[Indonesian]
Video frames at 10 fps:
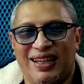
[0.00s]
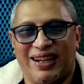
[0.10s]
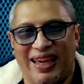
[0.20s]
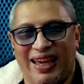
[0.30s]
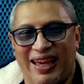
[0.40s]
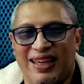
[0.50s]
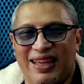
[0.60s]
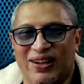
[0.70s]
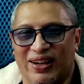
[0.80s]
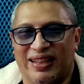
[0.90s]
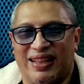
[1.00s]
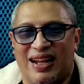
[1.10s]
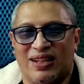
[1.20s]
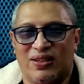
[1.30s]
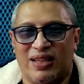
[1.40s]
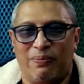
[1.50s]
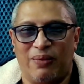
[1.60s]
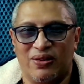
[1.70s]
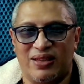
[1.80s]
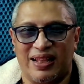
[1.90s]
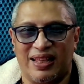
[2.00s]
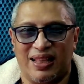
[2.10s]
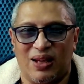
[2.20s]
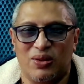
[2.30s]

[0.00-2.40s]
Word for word: Oke, yuk kita langsung sapa Ustadz kita,